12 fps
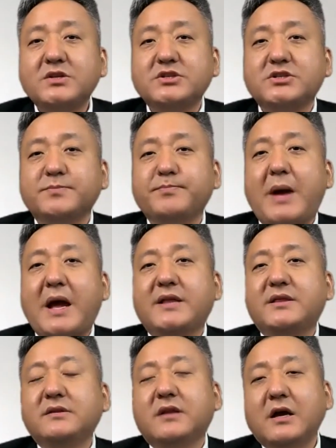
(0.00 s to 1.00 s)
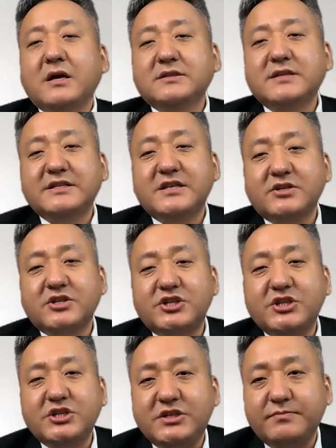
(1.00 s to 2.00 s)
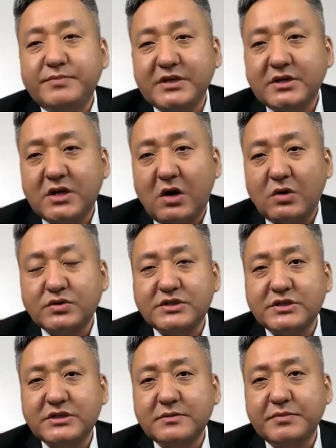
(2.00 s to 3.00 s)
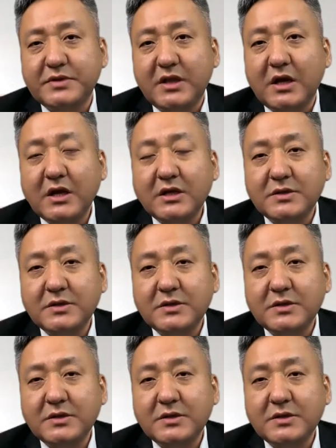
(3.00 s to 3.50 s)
这是拜登呢在向习近平告诉习近平呢，